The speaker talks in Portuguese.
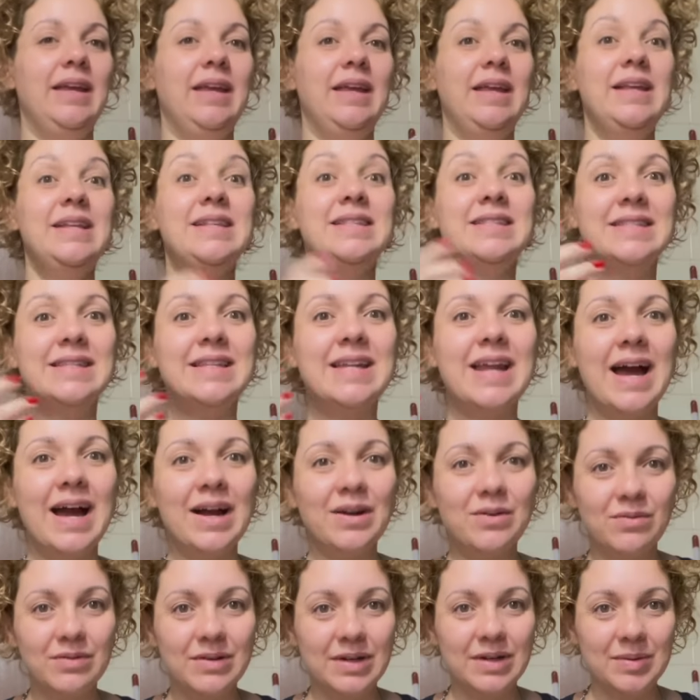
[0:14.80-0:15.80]

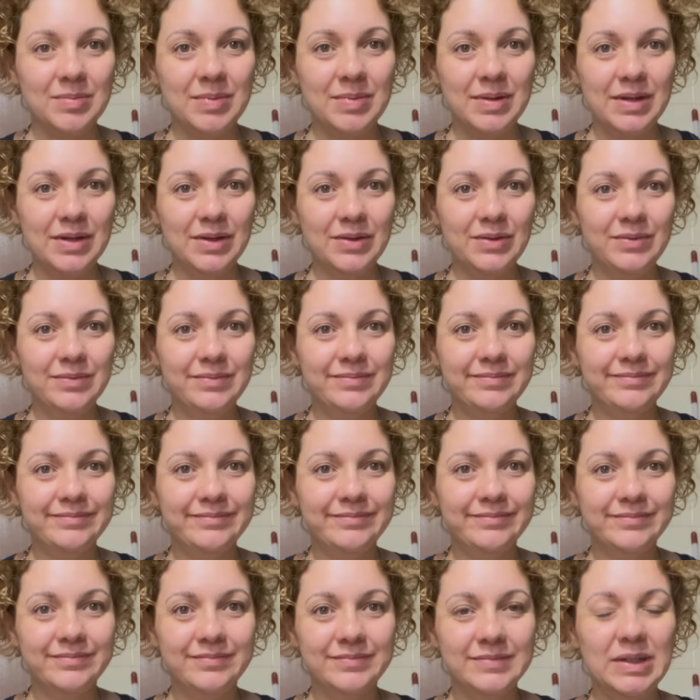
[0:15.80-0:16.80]
estraga o cabelo,
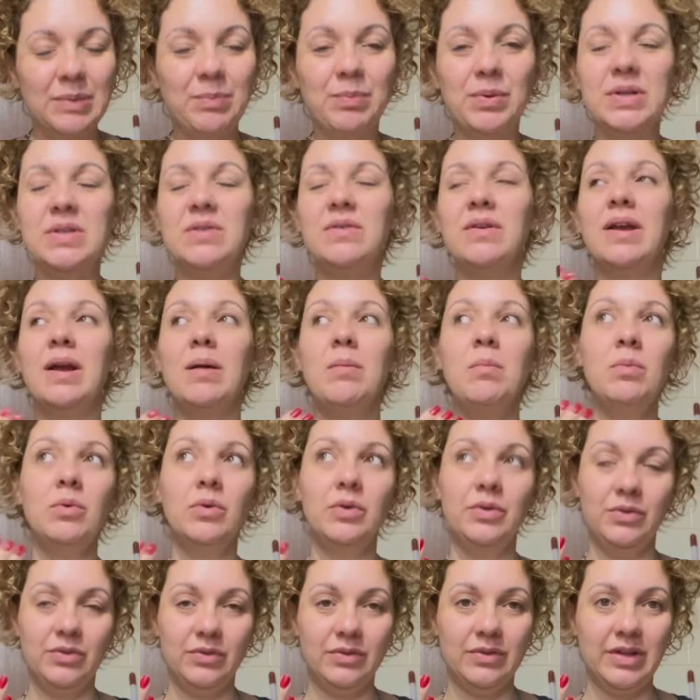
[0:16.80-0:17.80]
depois fica
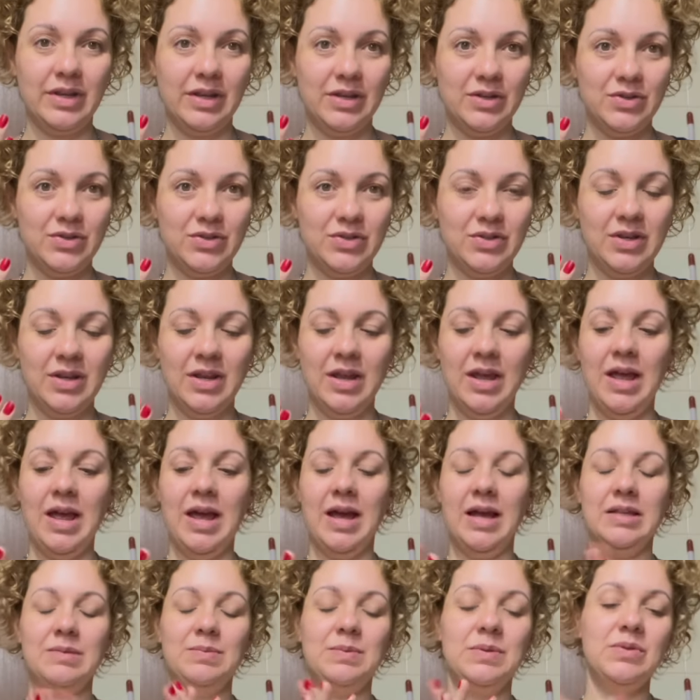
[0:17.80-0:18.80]
muito triste.
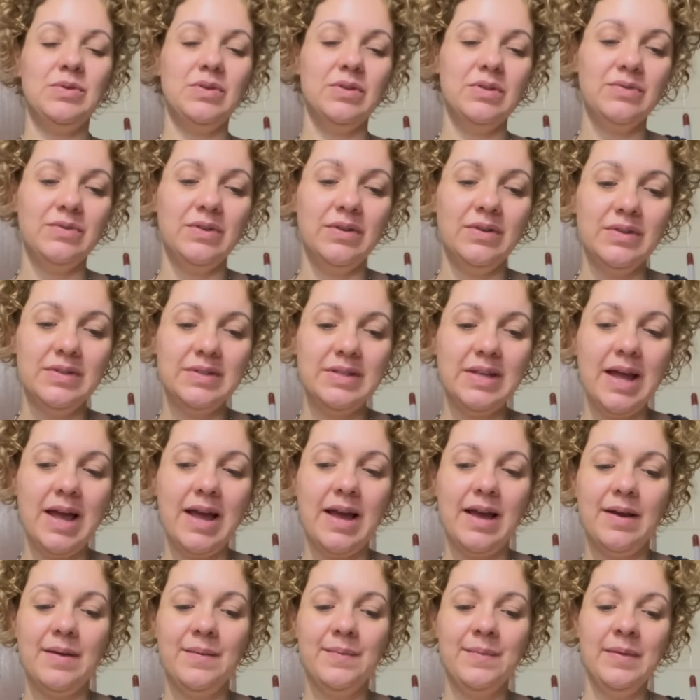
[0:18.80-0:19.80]
As pessoas falam assim:
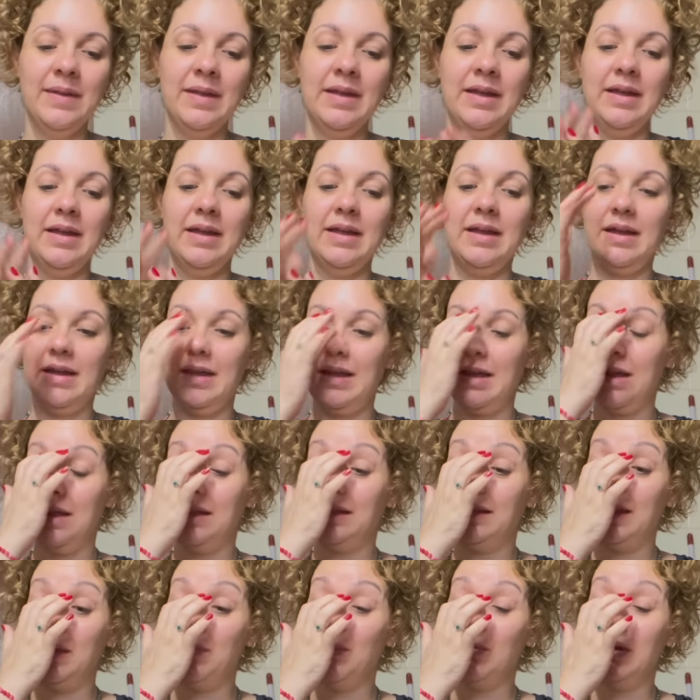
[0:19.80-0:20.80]
"Ah,
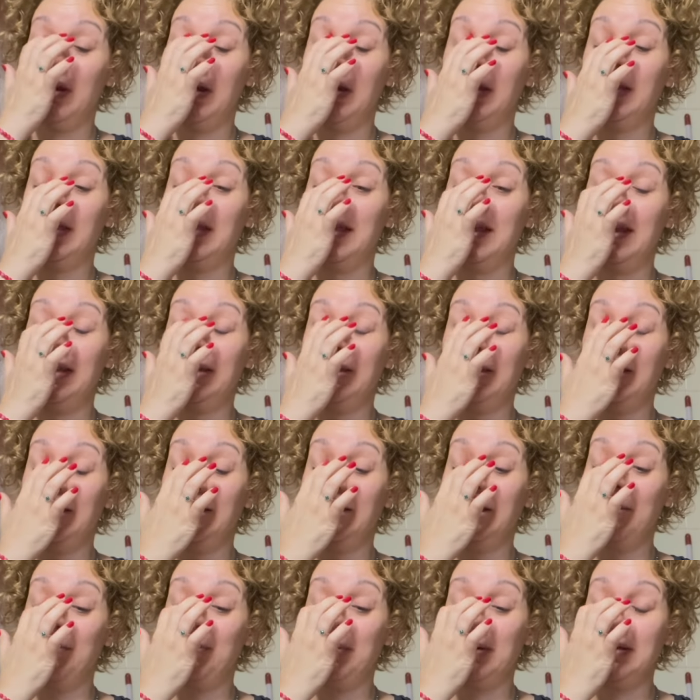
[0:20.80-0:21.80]
tem mulher que entra em
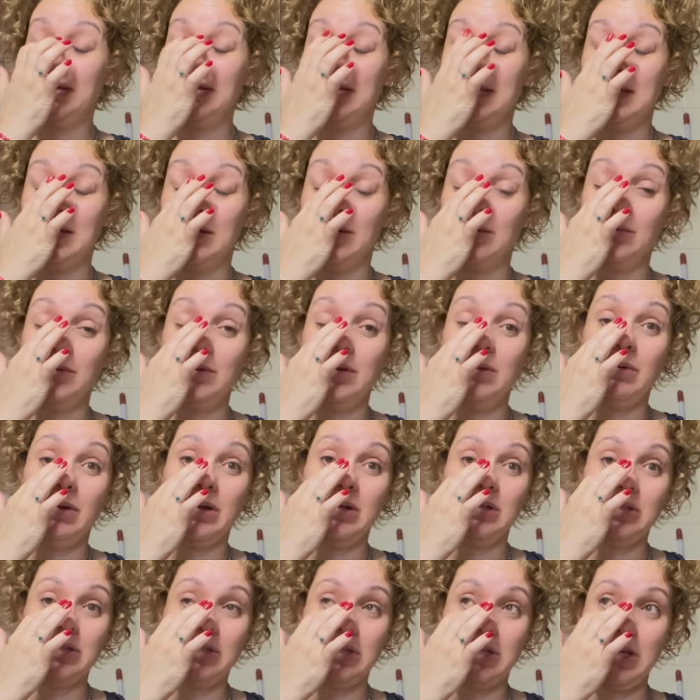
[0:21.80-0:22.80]
depressão. Eu
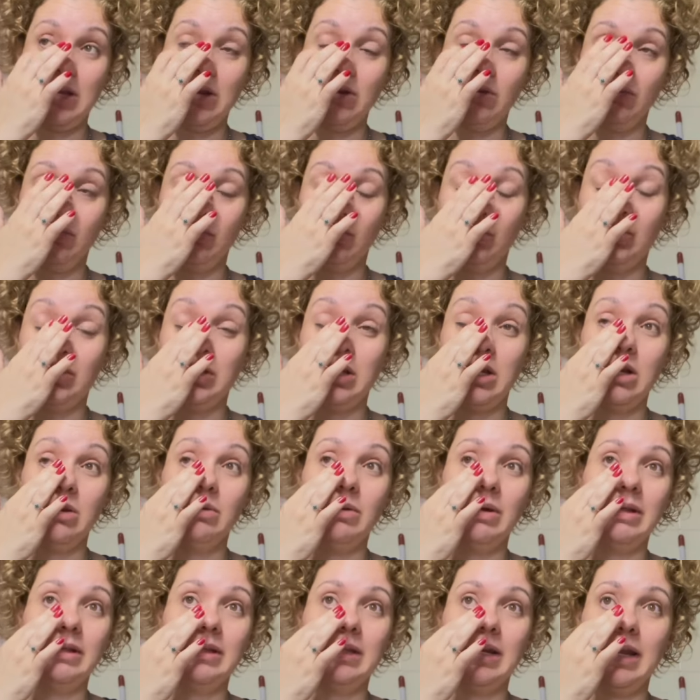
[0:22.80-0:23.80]
acho que eu não chego
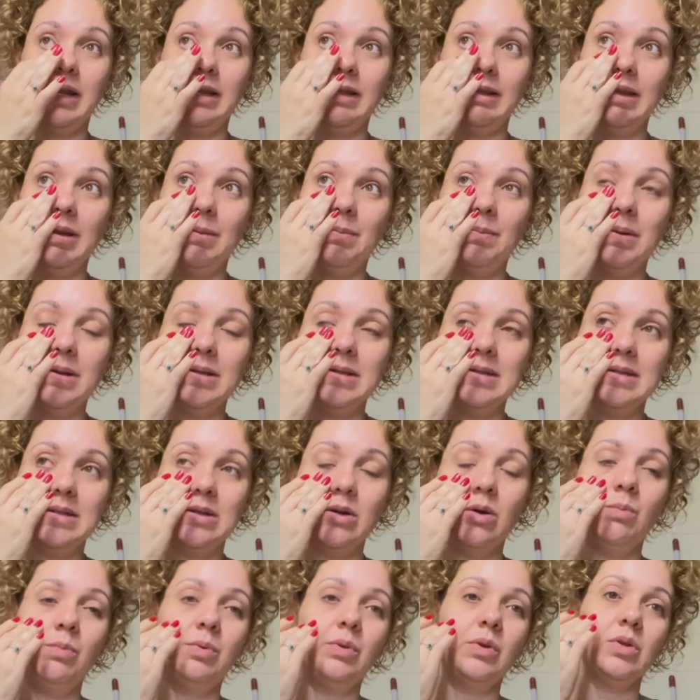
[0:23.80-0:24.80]
a entrar em
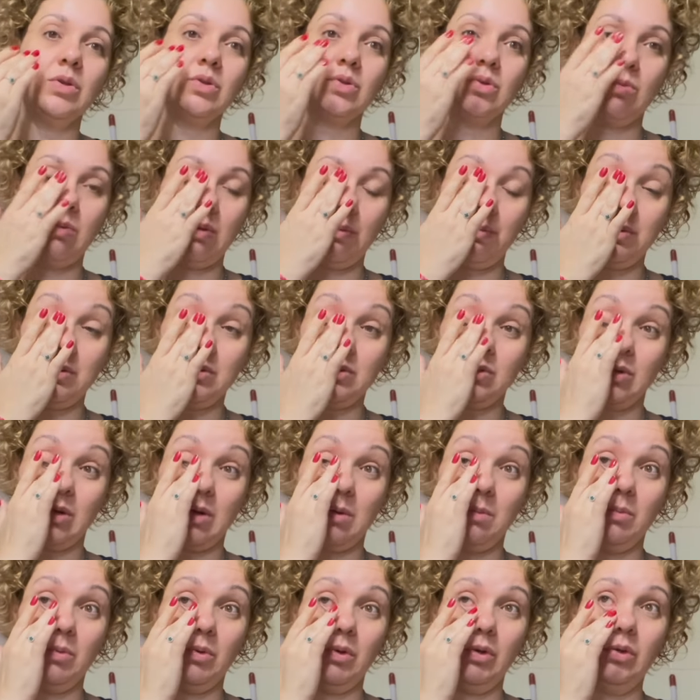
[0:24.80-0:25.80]
depressão porque eu sou uma pessoa
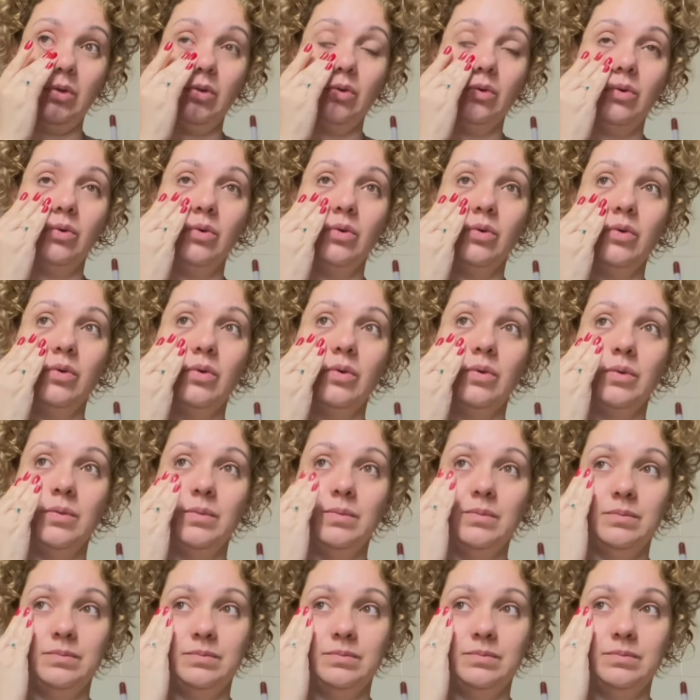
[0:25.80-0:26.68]
muito